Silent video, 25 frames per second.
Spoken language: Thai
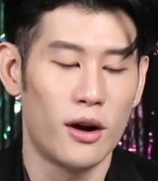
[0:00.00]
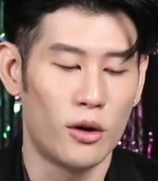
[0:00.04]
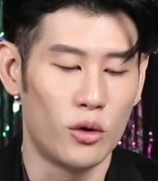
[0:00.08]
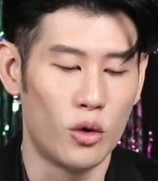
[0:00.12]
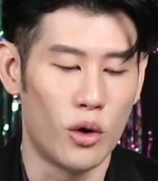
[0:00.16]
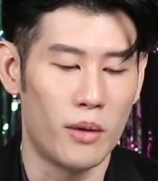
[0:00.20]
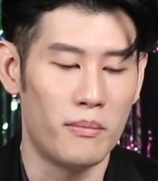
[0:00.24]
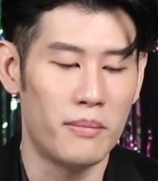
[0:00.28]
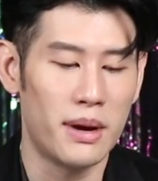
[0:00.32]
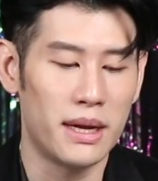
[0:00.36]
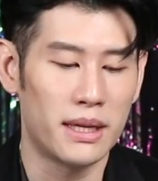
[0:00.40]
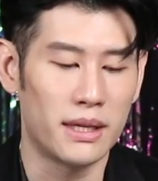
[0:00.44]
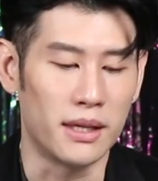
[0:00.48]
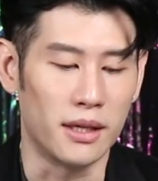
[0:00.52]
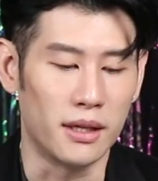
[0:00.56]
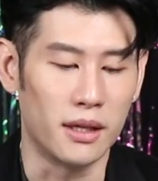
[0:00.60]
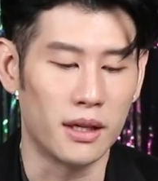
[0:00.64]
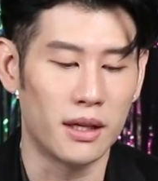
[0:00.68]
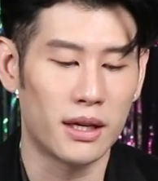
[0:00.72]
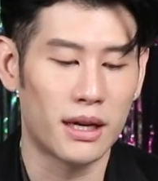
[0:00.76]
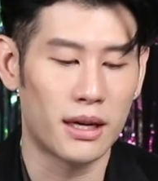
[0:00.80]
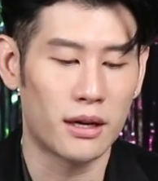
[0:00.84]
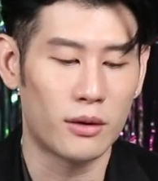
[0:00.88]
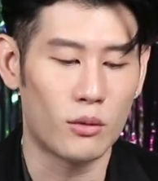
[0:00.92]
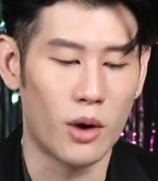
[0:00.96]
รวมไปถึง
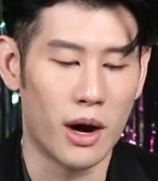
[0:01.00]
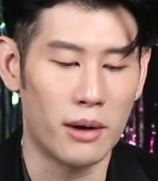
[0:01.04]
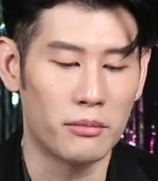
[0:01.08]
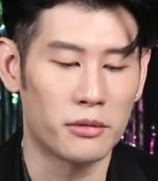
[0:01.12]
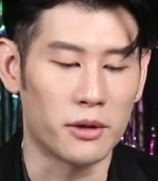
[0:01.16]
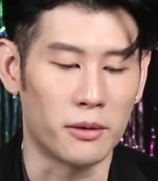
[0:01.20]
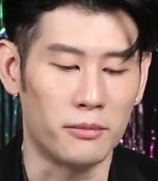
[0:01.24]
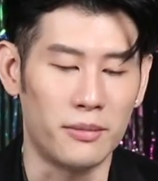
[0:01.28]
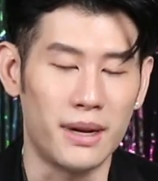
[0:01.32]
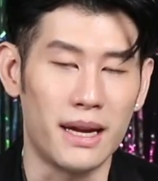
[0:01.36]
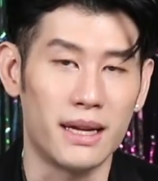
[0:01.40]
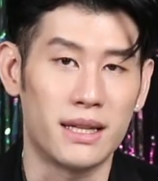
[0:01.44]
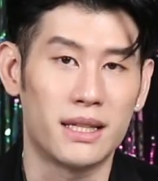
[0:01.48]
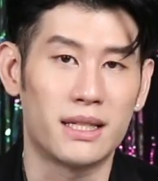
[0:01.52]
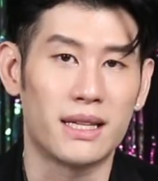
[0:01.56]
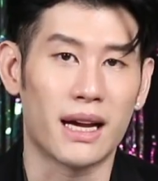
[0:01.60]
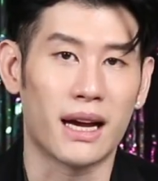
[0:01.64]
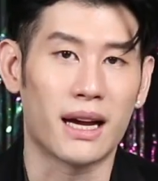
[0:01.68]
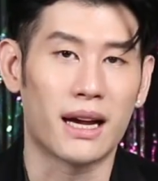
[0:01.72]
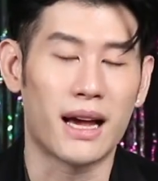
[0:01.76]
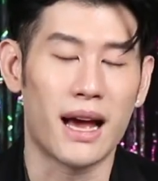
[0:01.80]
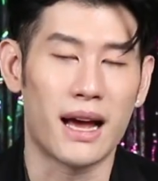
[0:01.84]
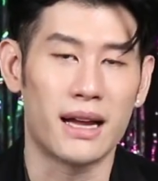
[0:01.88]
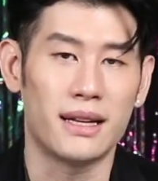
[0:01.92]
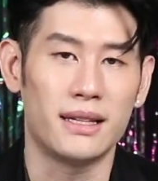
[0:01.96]
ความสำเร็จจาก
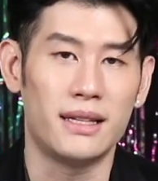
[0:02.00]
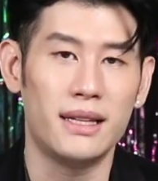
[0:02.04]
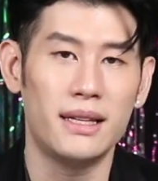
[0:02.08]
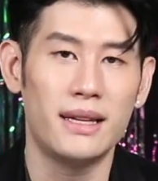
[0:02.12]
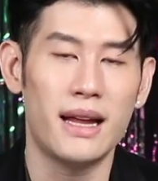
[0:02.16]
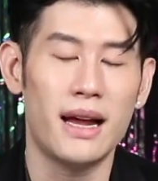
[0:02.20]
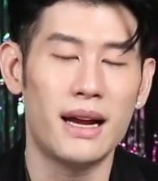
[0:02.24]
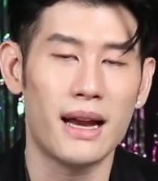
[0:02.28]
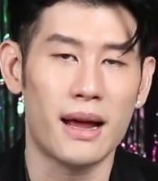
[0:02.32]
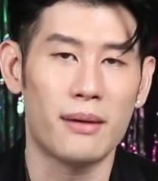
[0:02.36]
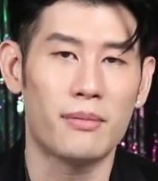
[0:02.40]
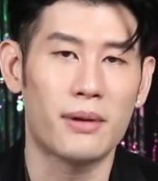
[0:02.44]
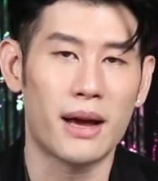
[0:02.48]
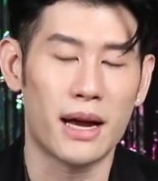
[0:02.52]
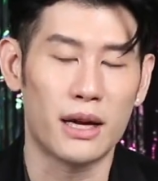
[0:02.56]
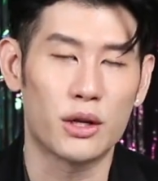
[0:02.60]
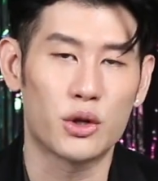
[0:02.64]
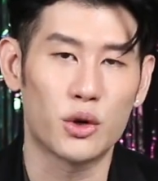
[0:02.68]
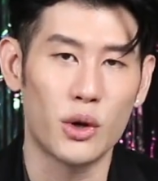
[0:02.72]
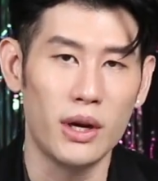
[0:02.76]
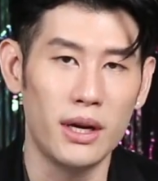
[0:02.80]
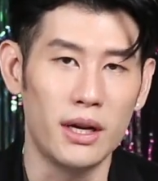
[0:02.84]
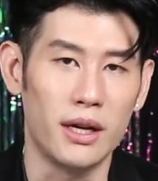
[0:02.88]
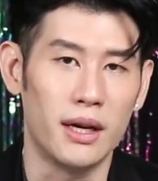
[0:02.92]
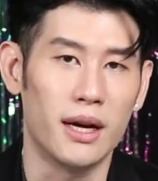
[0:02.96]
การที่ได้รับการ
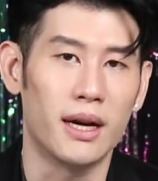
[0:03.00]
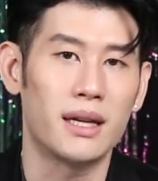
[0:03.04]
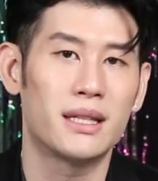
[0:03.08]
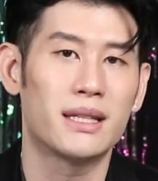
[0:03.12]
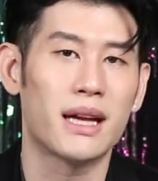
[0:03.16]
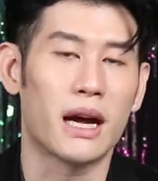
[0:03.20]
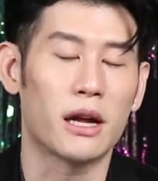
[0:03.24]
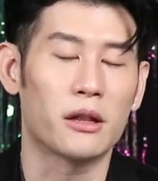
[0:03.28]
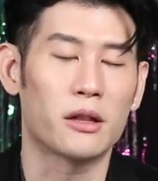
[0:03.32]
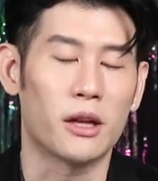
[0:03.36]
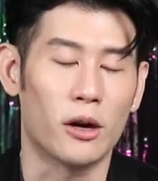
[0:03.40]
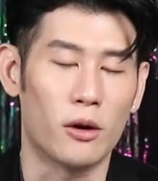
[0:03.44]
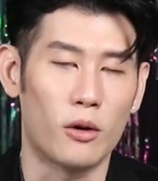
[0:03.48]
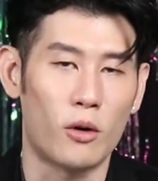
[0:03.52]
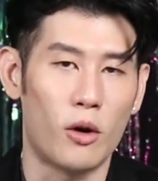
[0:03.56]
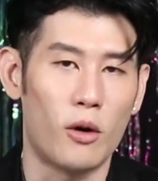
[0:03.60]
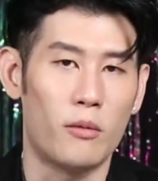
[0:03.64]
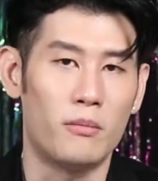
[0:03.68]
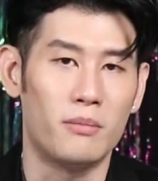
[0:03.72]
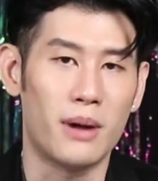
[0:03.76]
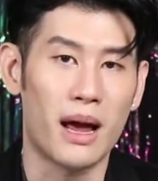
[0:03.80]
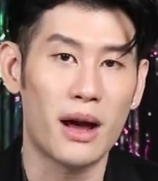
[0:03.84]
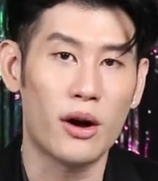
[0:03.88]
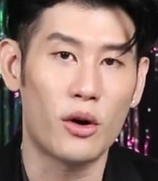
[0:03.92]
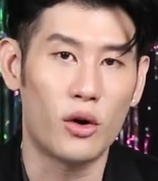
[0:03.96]
ช่วยเหลือจากสังคม
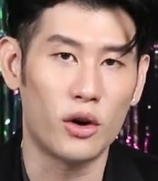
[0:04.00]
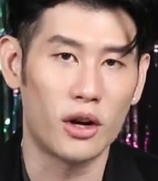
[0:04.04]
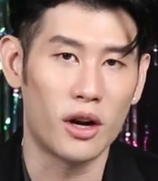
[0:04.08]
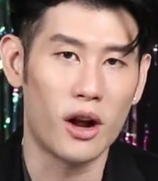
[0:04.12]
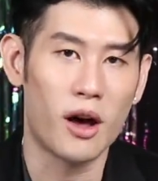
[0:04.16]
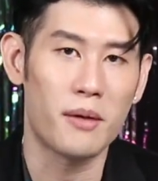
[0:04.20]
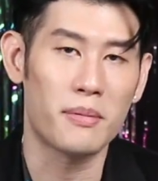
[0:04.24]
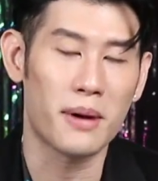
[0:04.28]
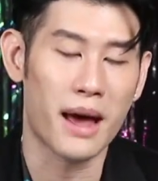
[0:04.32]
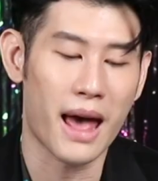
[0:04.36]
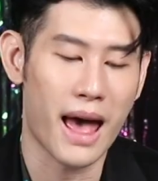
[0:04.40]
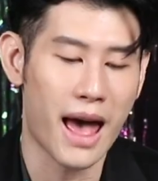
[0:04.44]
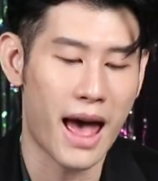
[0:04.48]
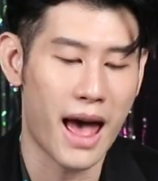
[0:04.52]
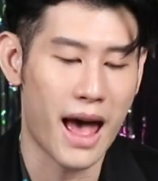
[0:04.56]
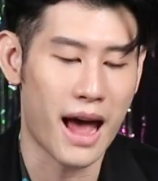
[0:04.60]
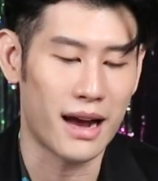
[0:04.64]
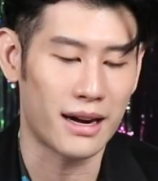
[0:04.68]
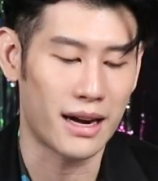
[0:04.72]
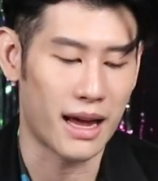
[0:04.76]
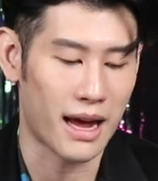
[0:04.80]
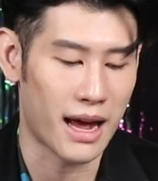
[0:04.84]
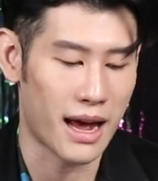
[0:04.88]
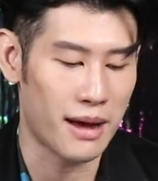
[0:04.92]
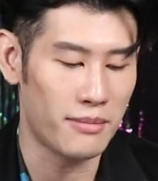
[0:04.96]
และคนรอบข้าง
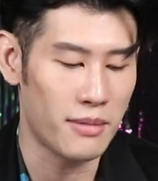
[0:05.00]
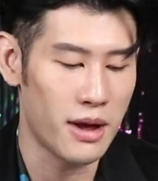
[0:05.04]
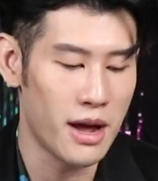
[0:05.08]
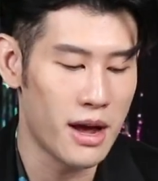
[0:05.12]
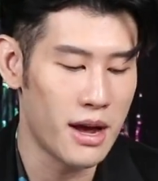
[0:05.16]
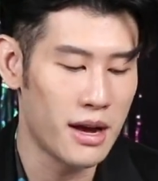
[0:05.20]
นะครับ